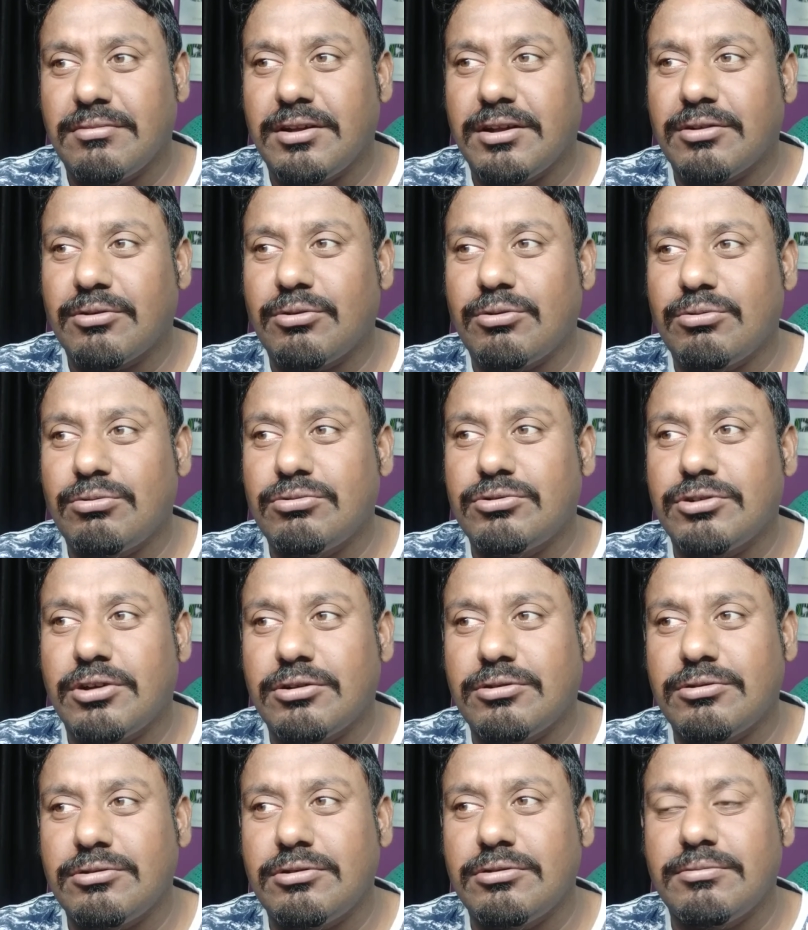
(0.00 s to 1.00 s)
এই গরু
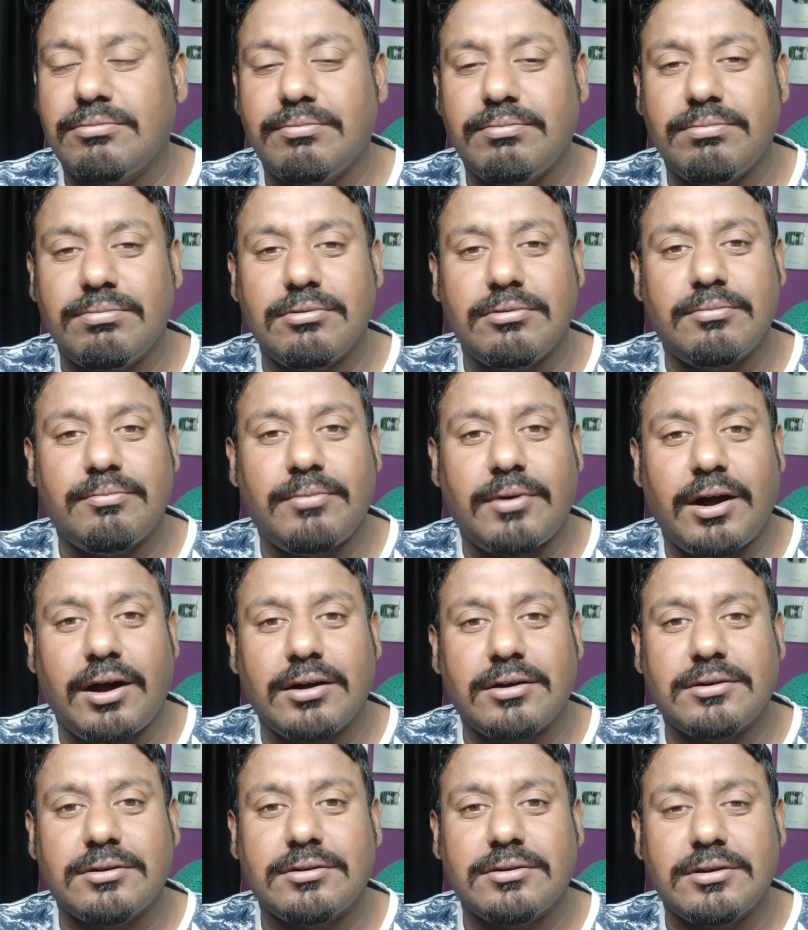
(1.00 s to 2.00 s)
ছাগল বাঘ
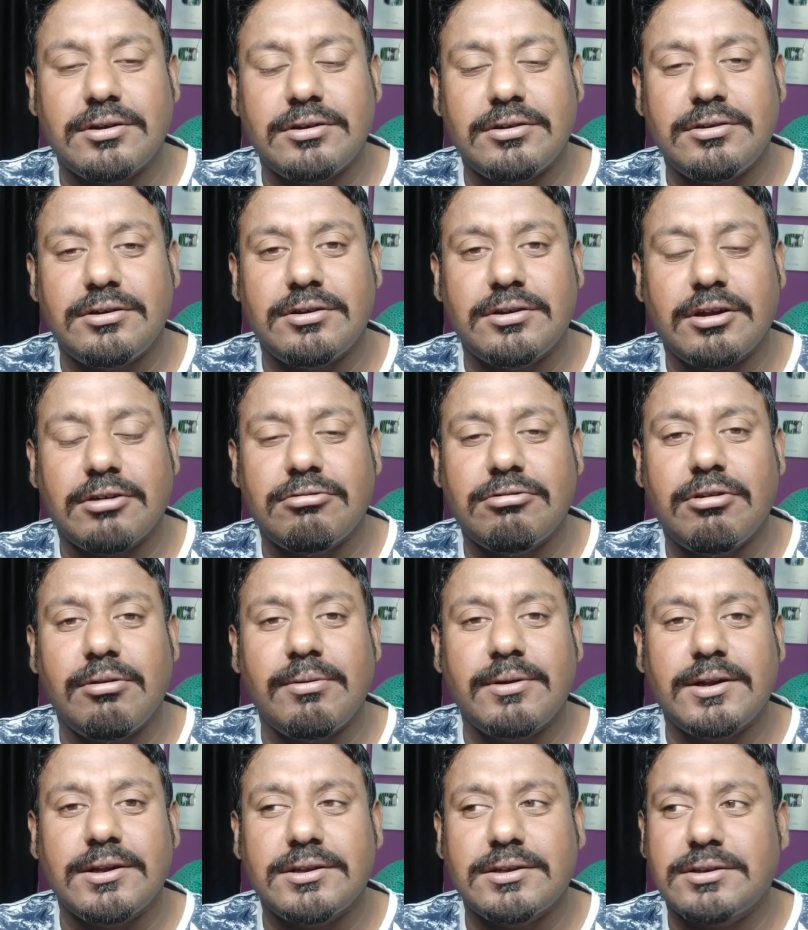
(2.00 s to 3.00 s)
এরা ঘুরে
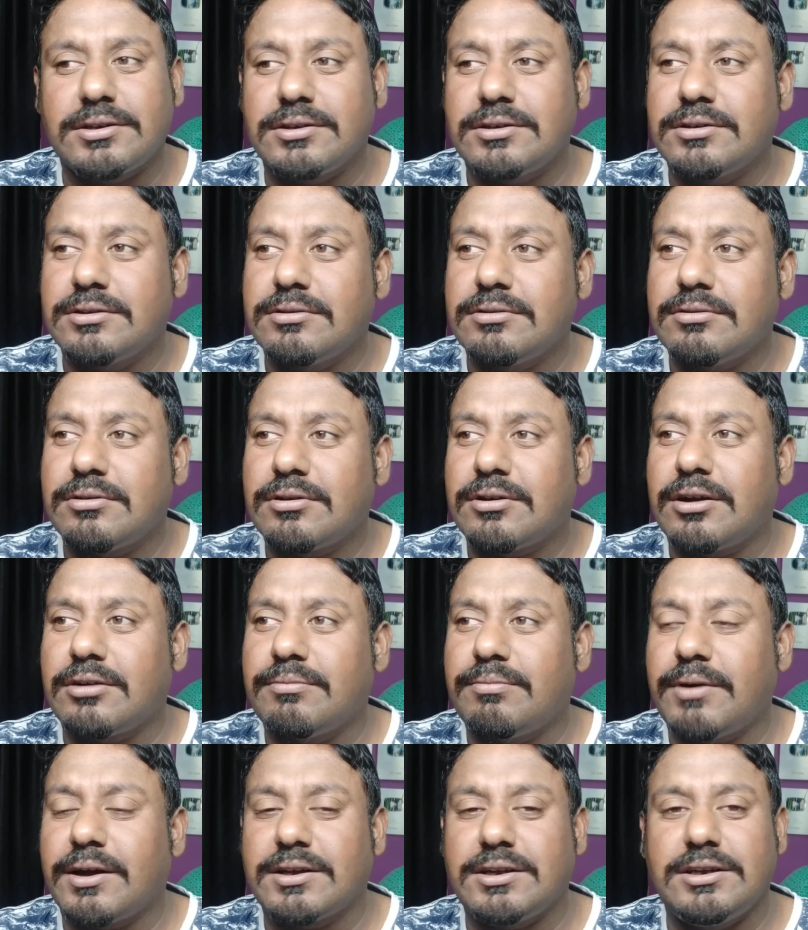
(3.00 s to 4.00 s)
বেড়াচ্ছে
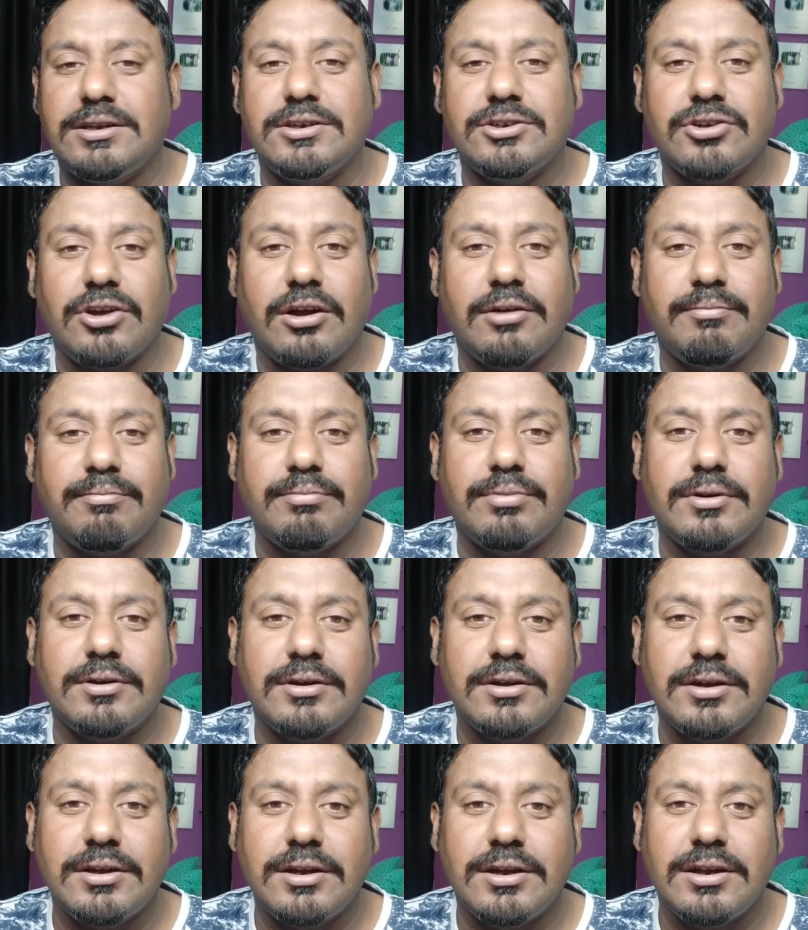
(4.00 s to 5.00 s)
পাখি সাপ
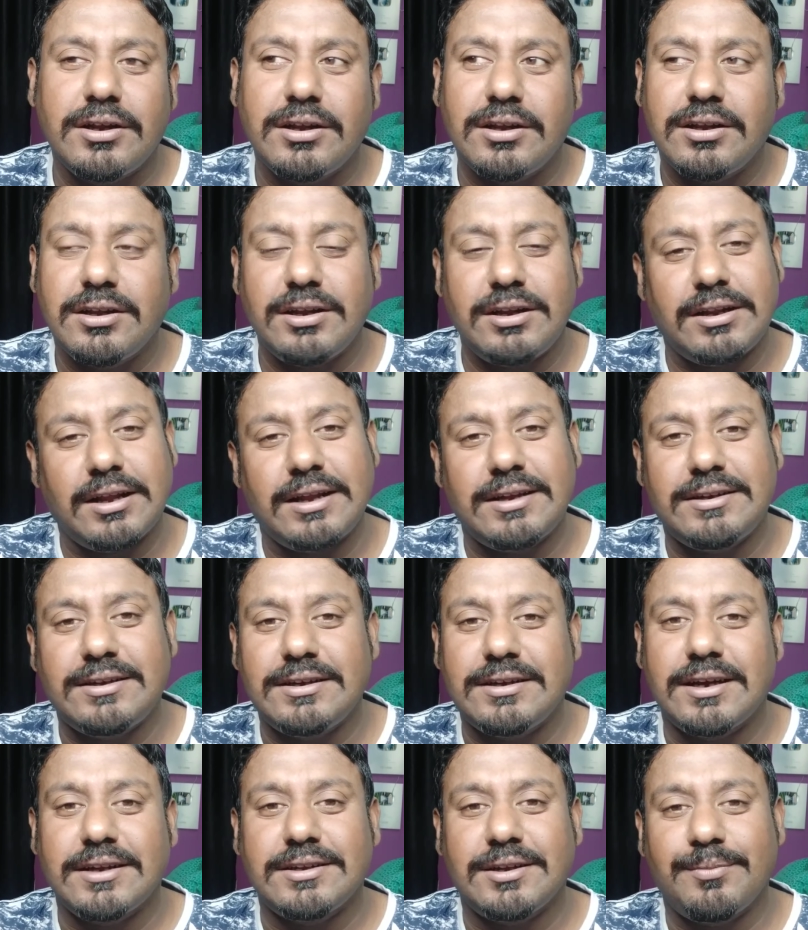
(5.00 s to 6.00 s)
এরাই
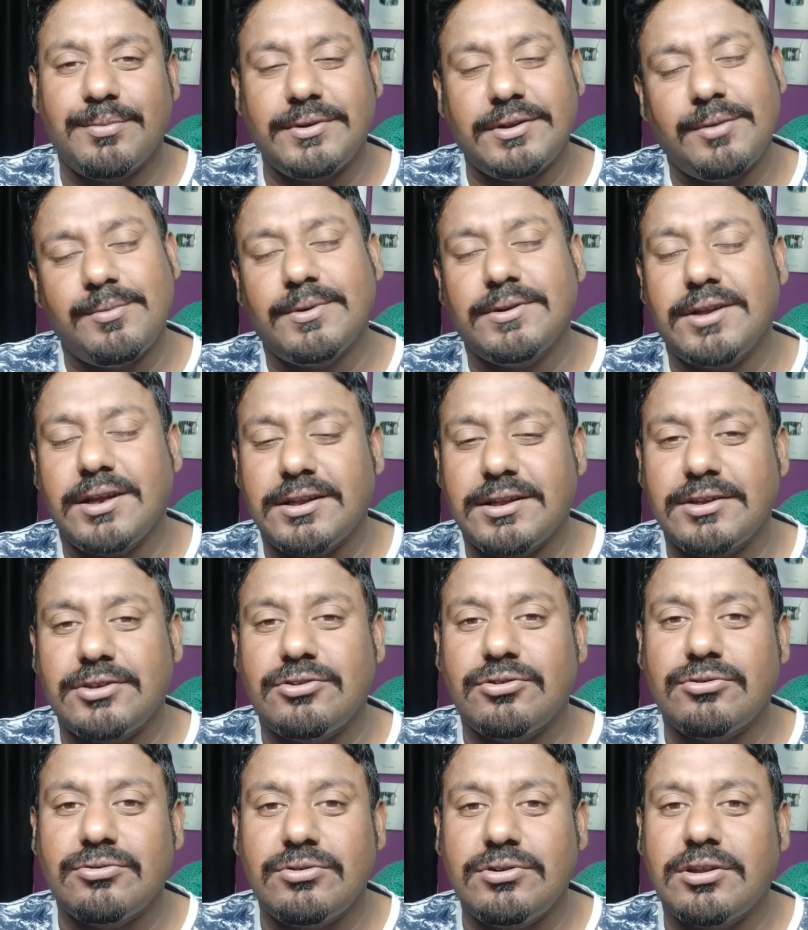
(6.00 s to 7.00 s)
ঠিক আছে পৃথিবীতে এদের
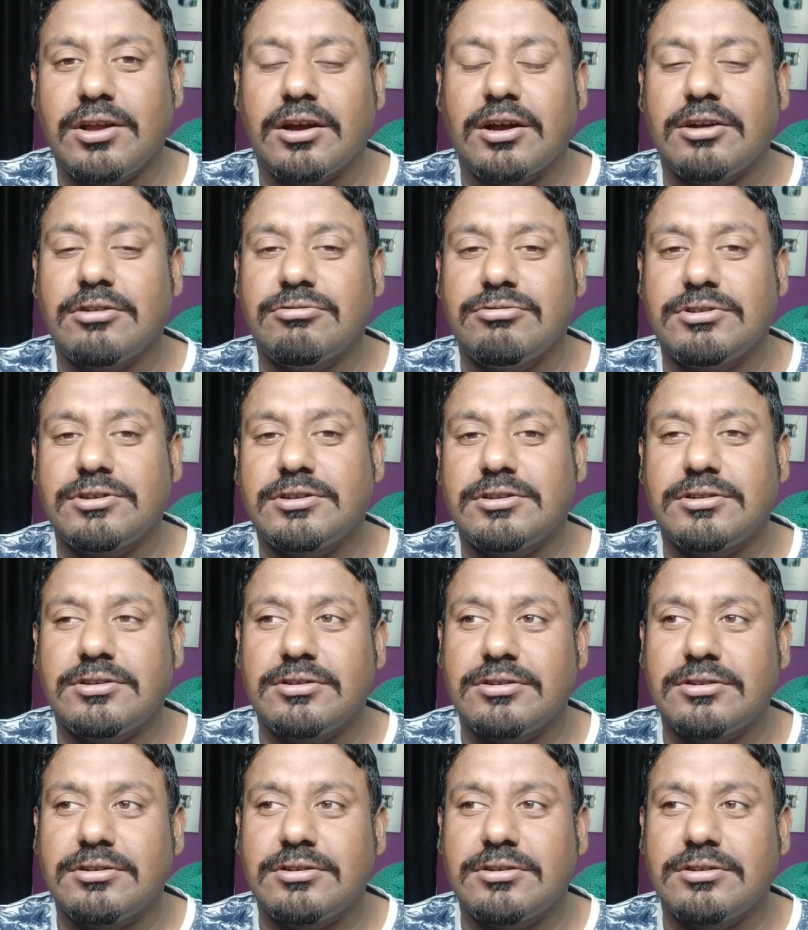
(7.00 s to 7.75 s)
জন্যই থাকা উচিত